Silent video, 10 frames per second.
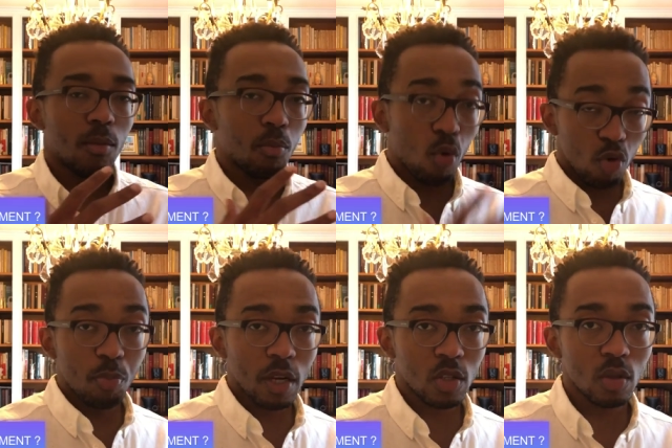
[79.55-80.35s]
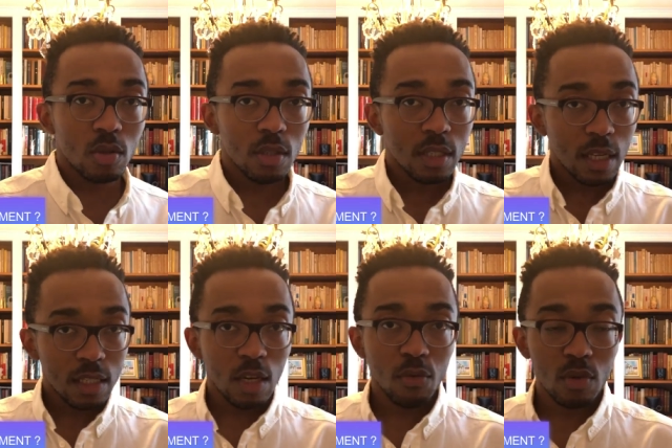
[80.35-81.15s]
Beaucoup de personnes,
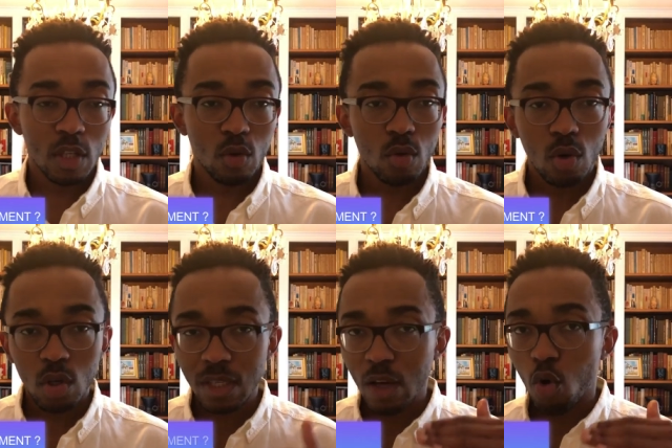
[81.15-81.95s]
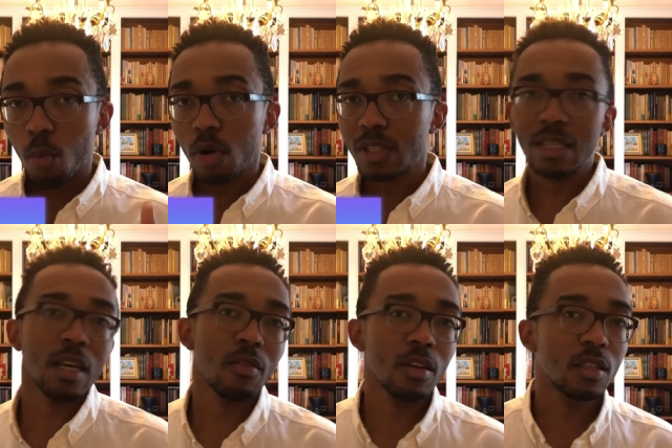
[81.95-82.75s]
qu'est-ce qu'elles font C'est que lorsqu'elles commencent à
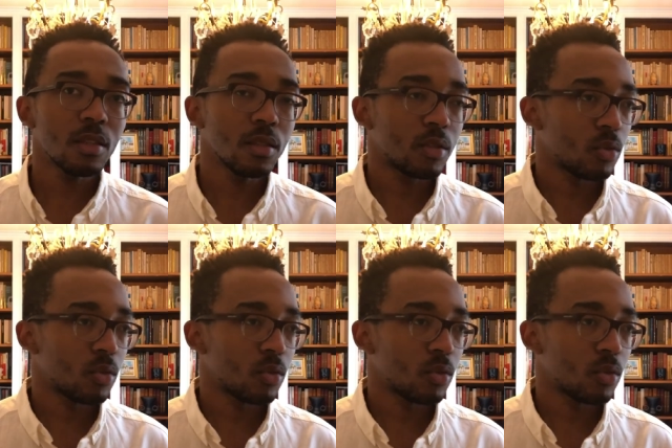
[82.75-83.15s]
travailler,